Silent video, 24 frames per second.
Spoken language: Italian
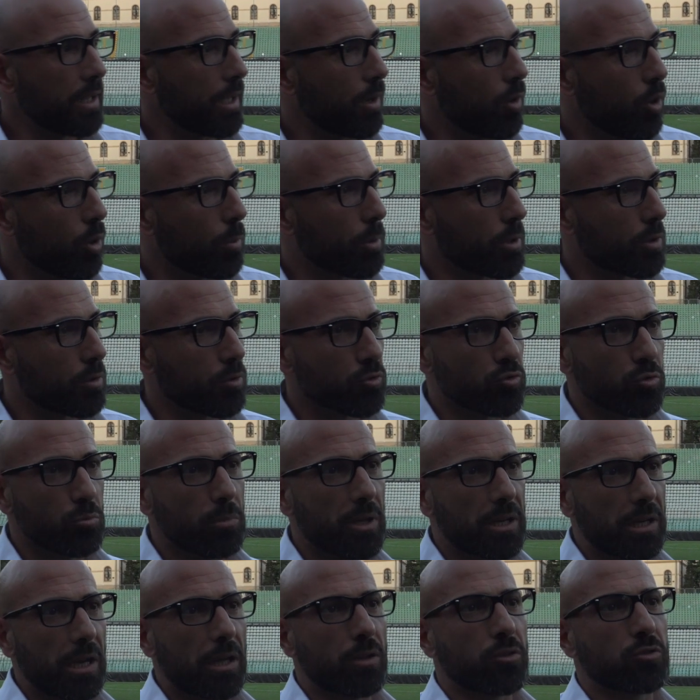operano sul
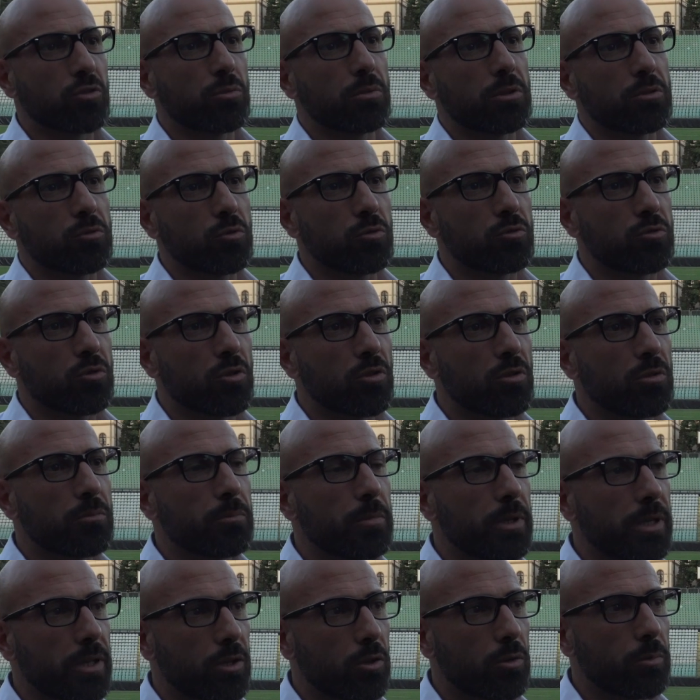mercato, soprattutto
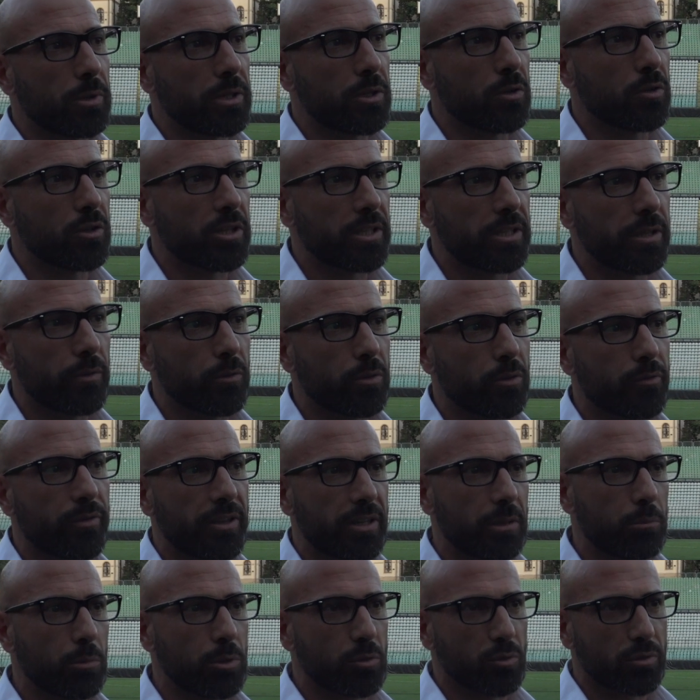come, come noi che devono
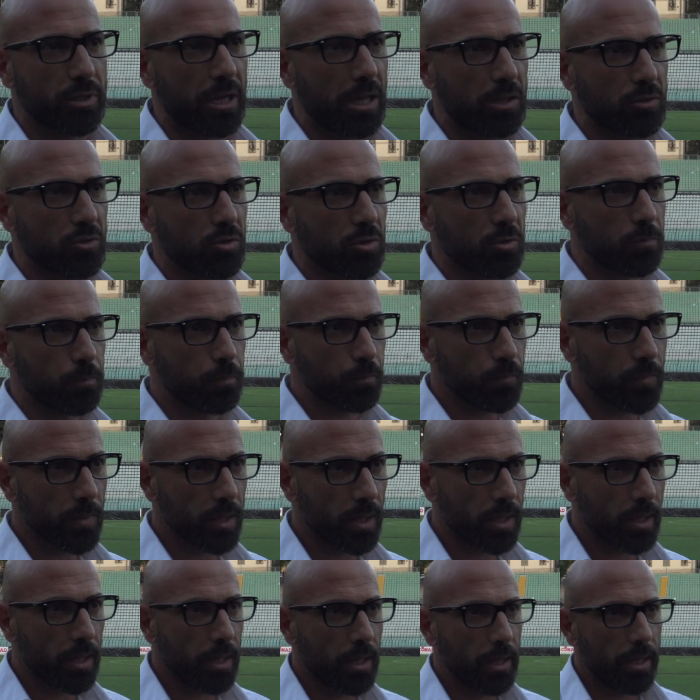fare minutaggio
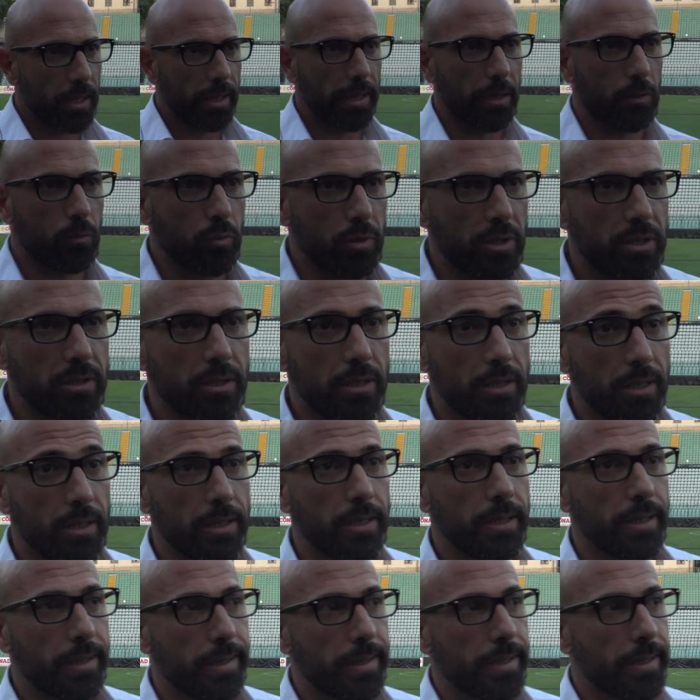e
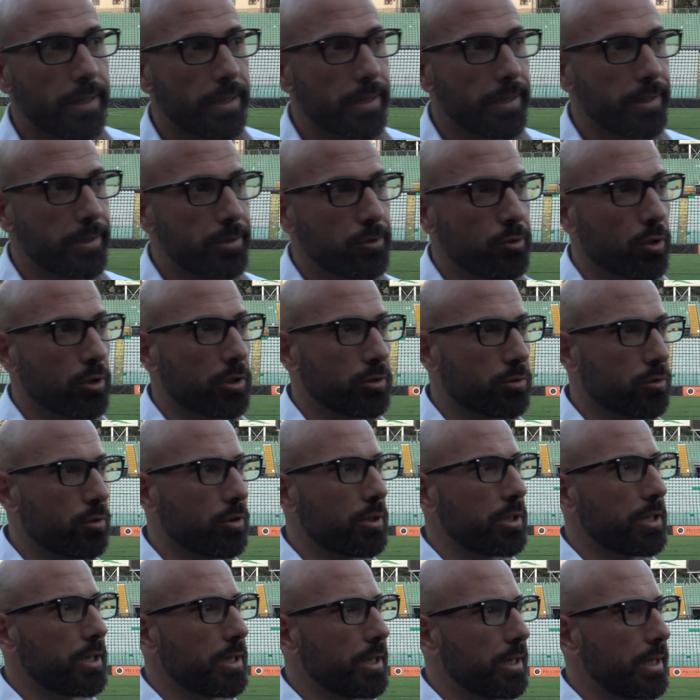quindi i
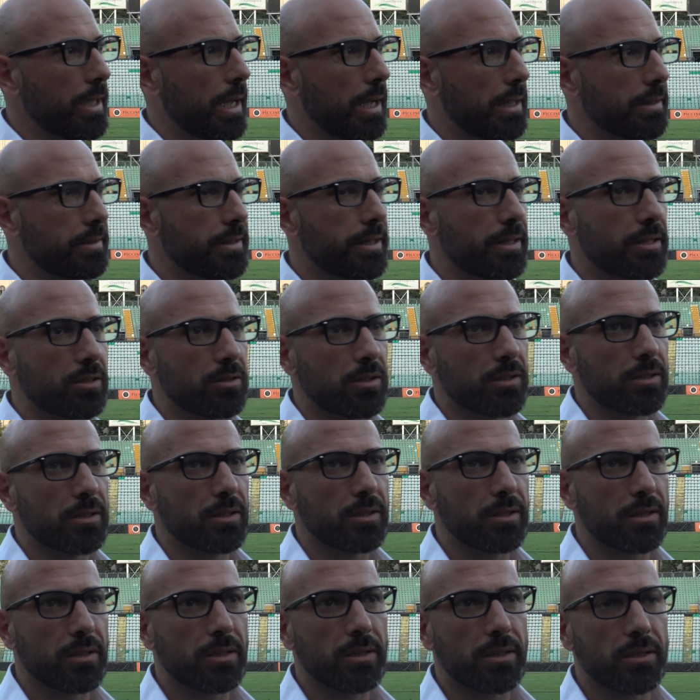giocatori under
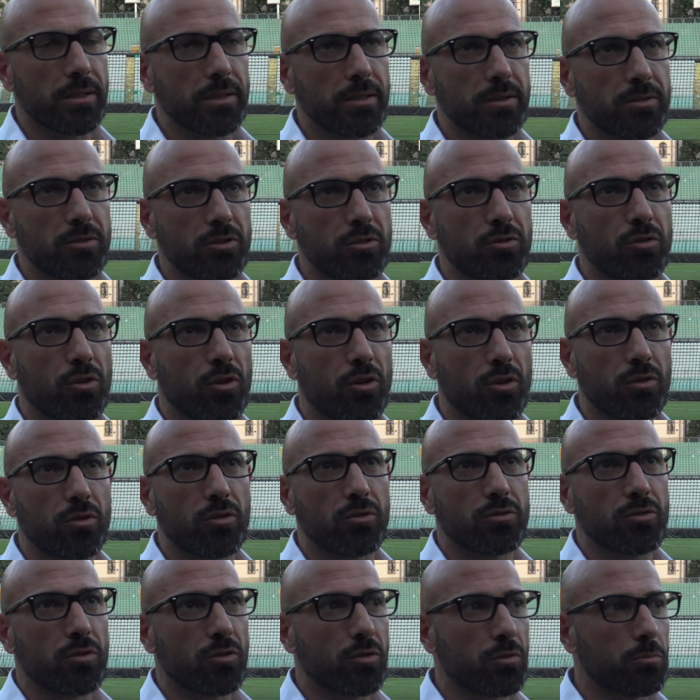eh, ci
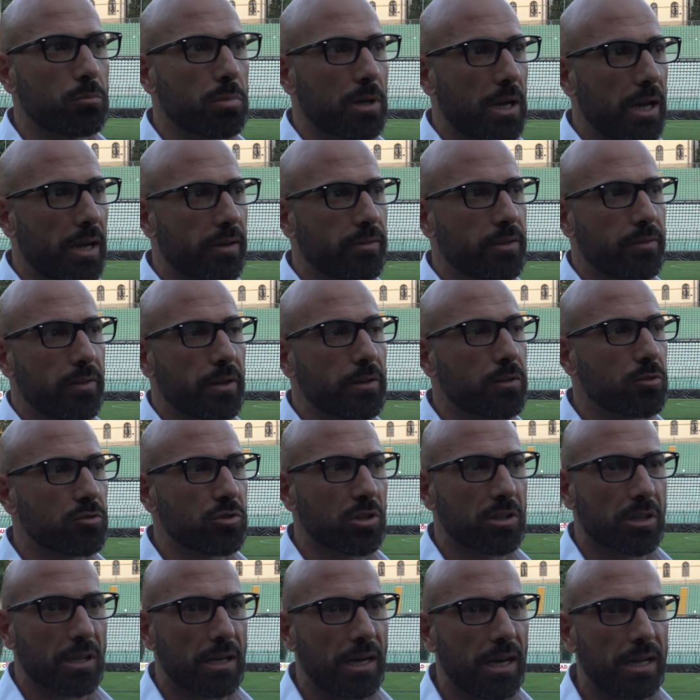sono, sono bravi, vanno
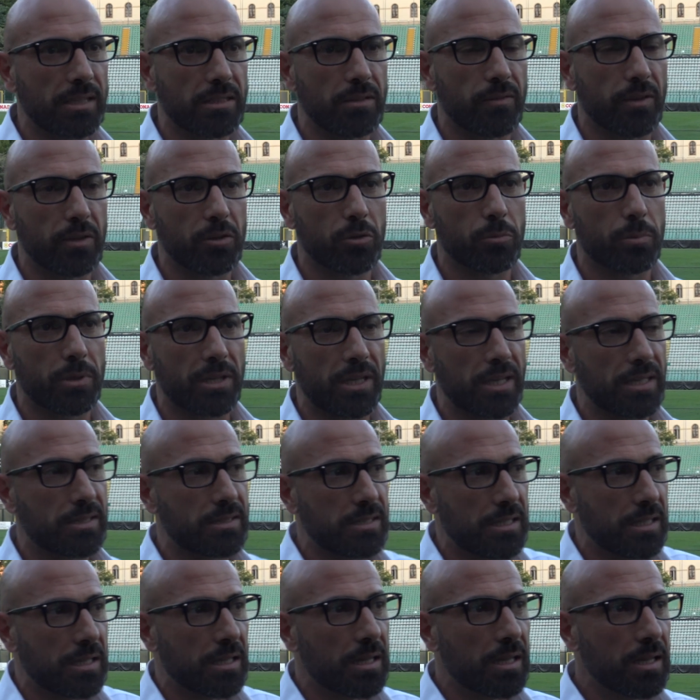cercati, vanno
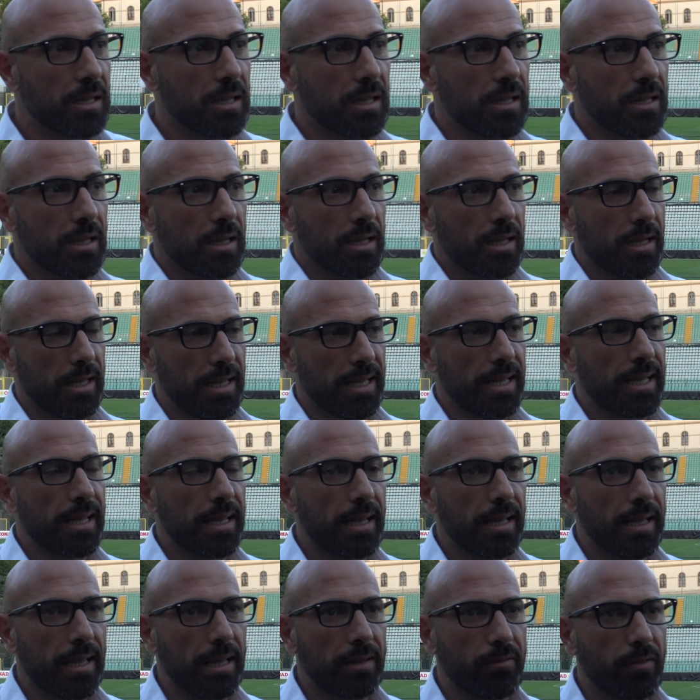presi
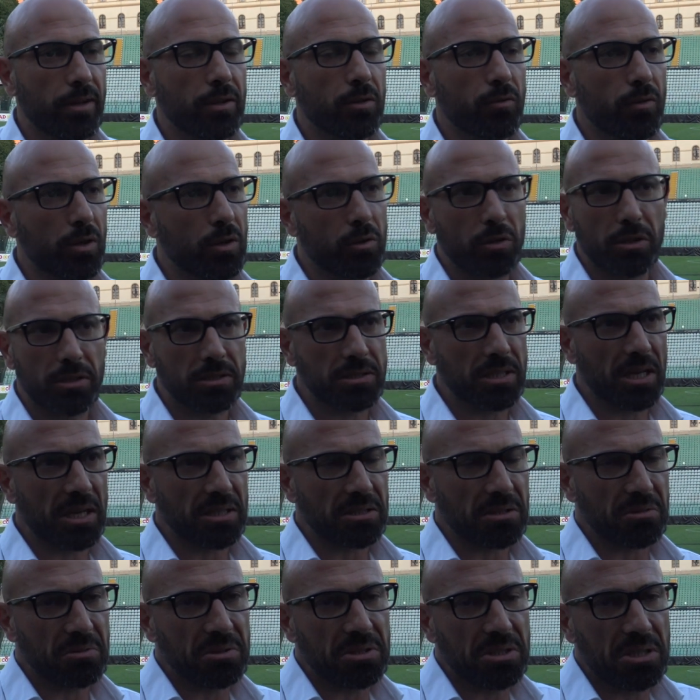e, e vanno
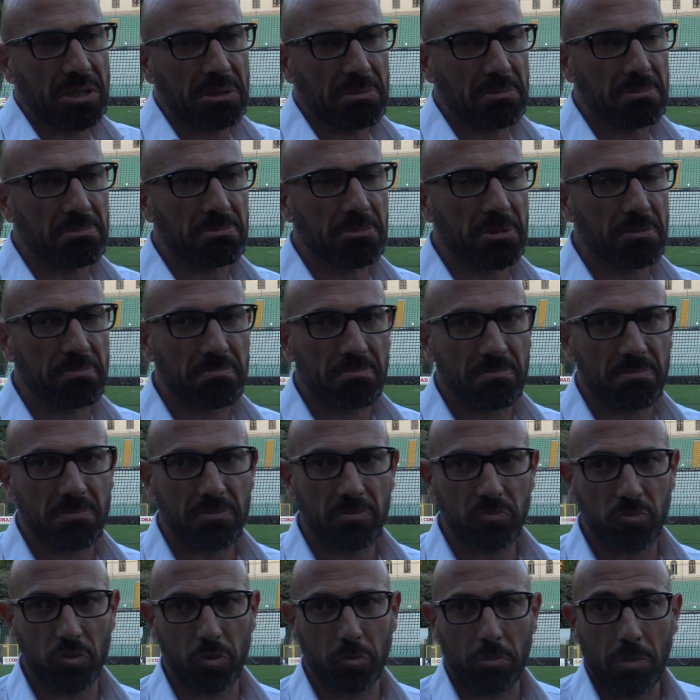valorizzati, quindi mm,
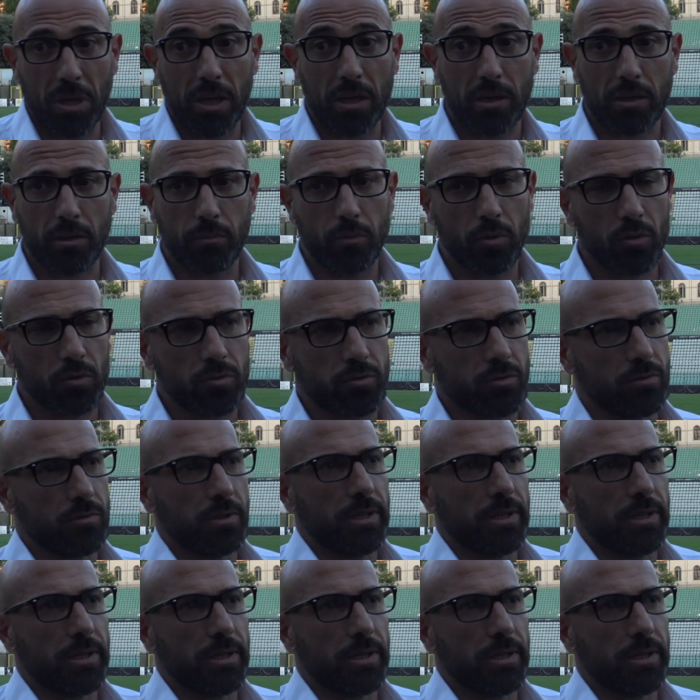non, non, manca molto.